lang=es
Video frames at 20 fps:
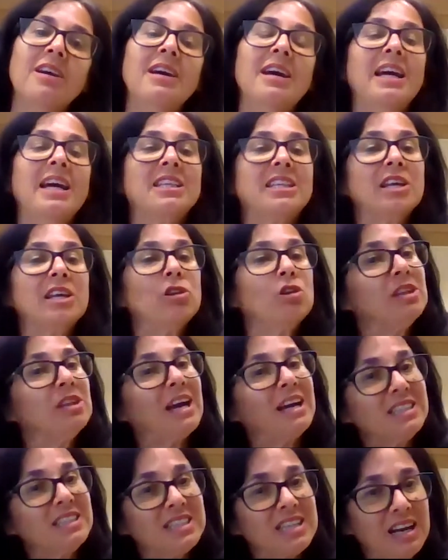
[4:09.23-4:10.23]
es de donde
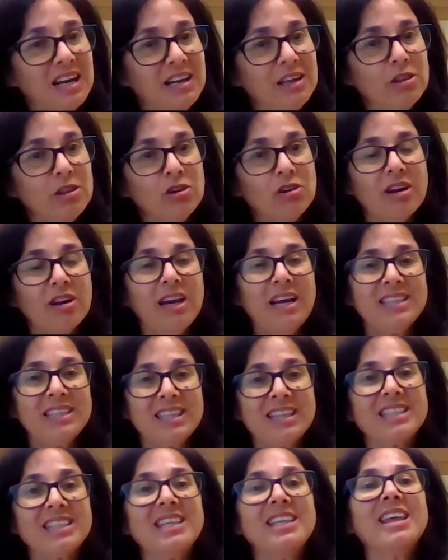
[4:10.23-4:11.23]
han salido
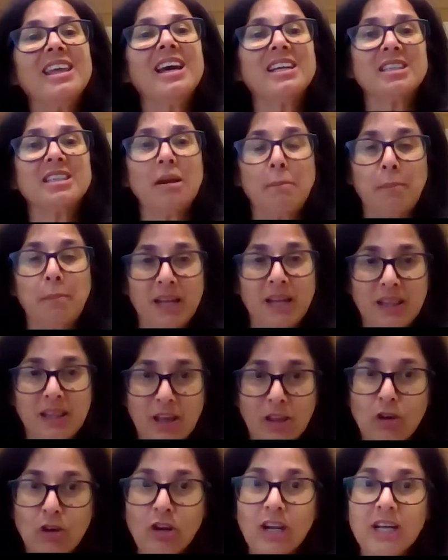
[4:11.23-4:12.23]
estas ideas
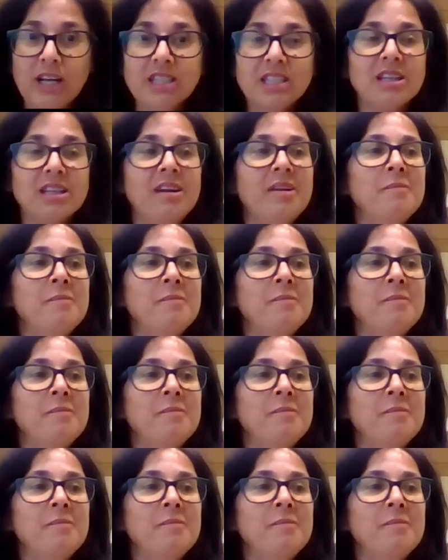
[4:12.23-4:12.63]
emprendedoras